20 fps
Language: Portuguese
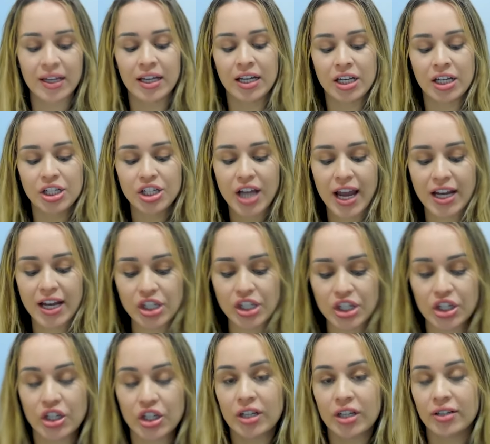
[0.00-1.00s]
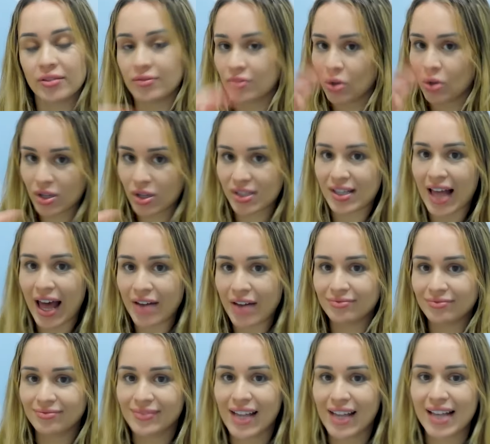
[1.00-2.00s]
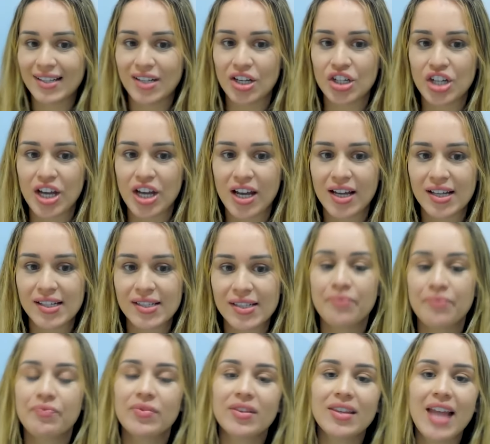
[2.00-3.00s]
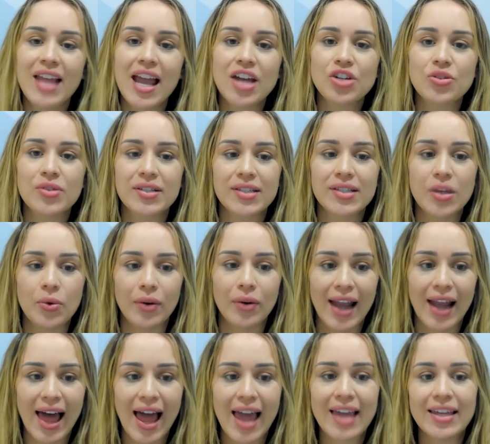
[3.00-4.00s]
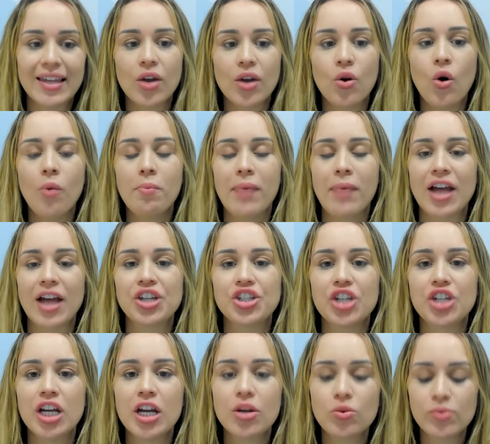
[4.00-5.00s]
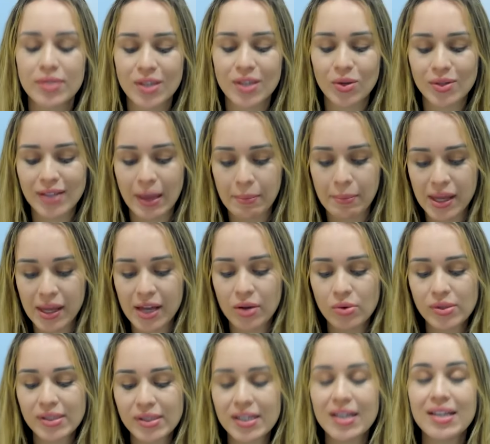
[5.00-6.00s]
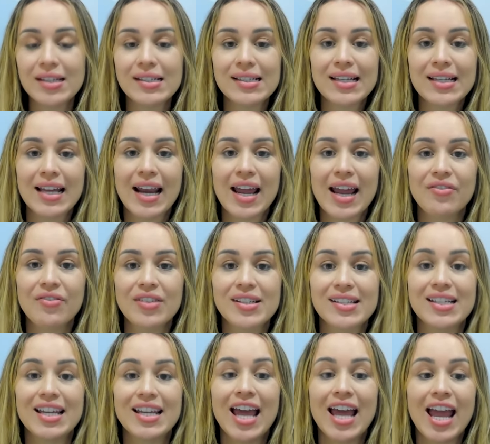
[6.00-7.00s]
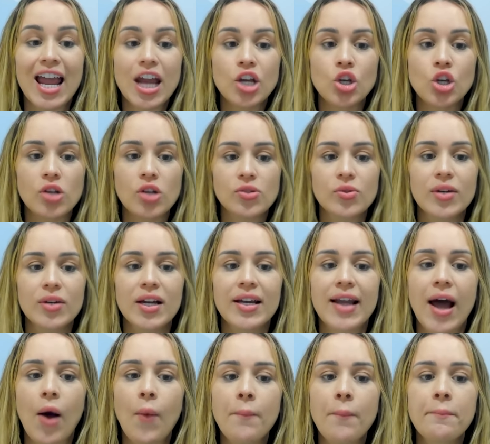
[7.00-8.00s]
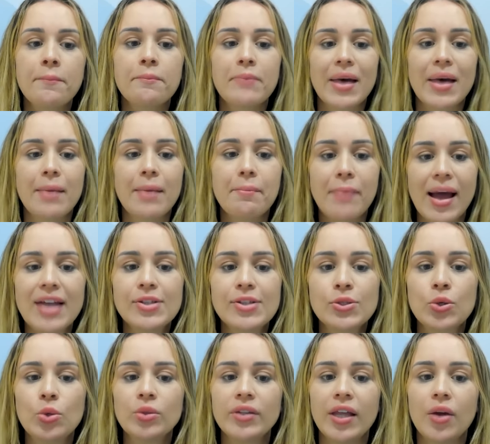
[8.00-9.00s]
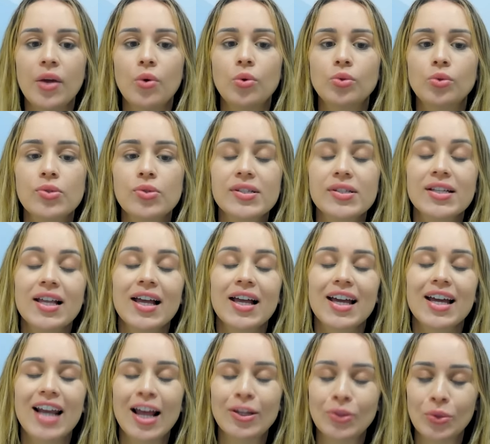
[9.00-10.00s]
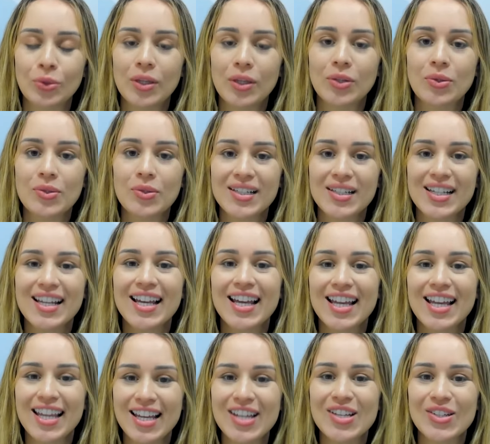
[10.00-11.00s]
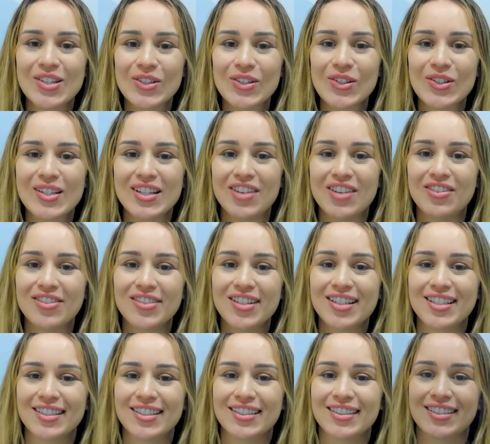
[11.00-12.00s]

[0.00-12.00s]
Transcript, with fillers: Gente, gostaram dessas dicas? Deixe o seu like, compartilhe com seus amigos e inscreva-se em nosso canal para mais conteúdos gratuitos e exclusivos.